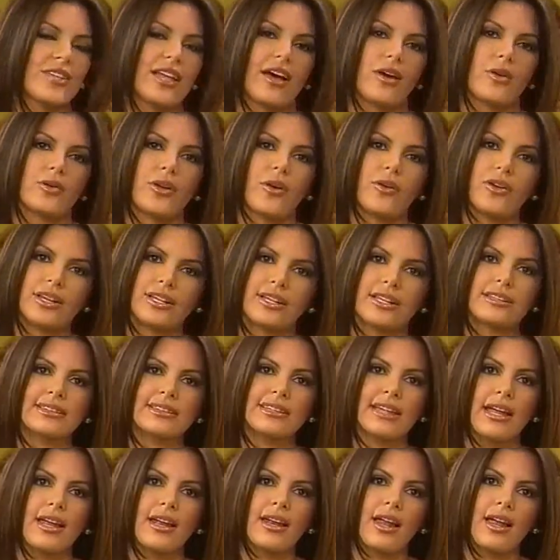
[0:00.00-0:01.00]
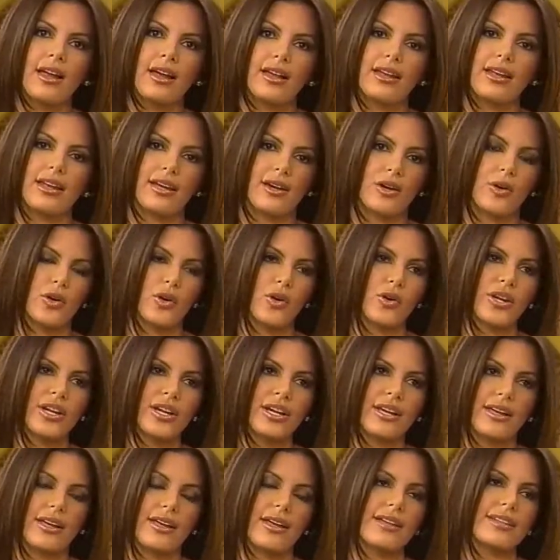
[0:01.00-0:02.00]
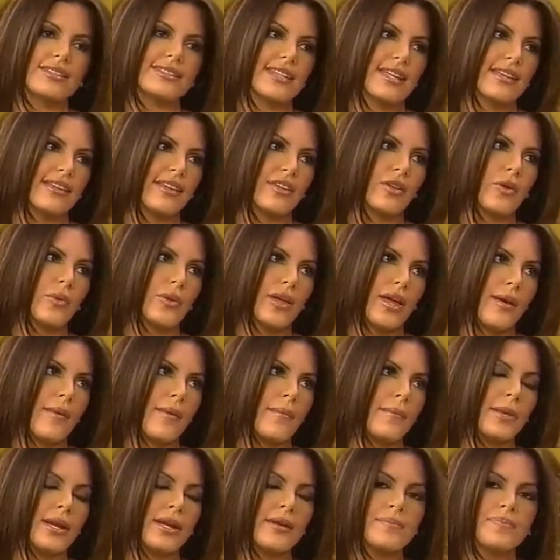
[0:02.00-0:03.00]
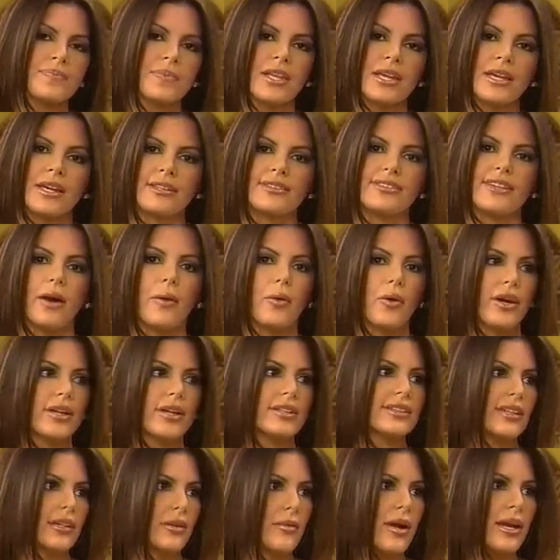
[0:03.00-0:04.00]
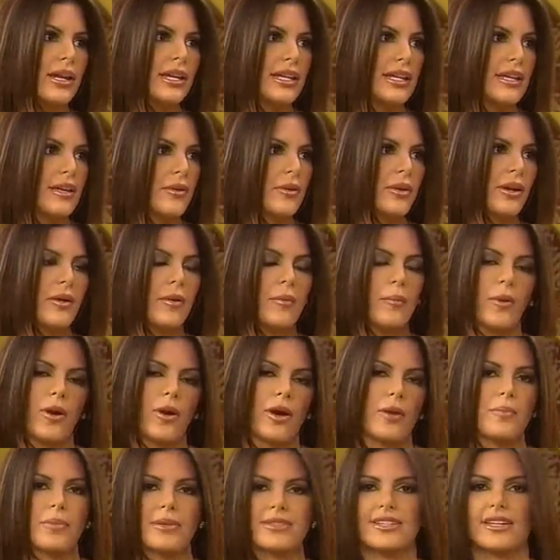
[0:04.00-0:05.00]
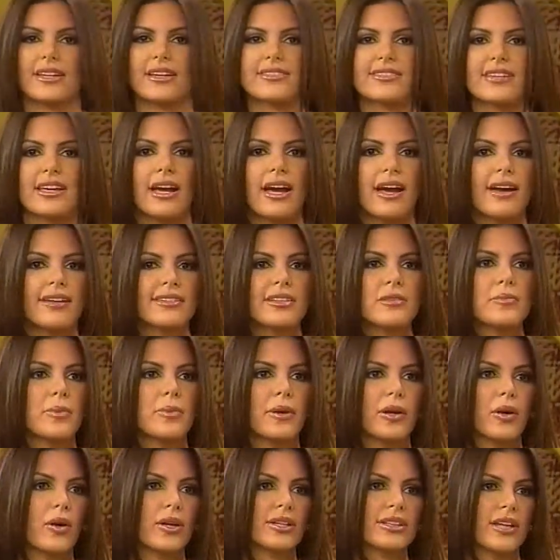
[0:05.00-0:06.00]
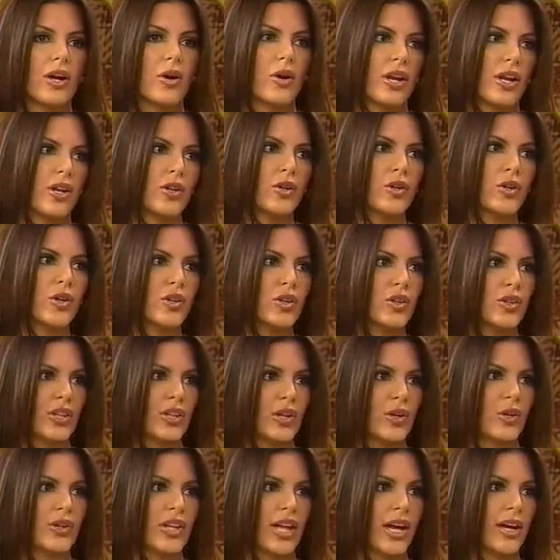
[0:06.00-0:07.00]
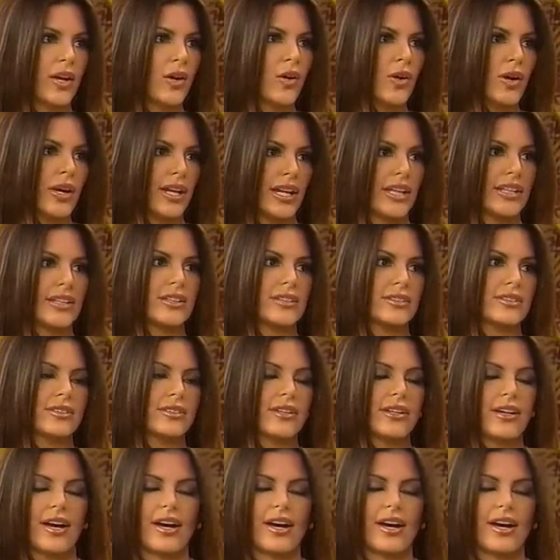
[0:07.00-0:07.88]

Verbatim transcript: Ya una vez que entra la, la corona, que es el 6 de noviembre, ya voy a estar más libre, pues empezar ese casting, pero hasta ahora no, no tengo nada concreto.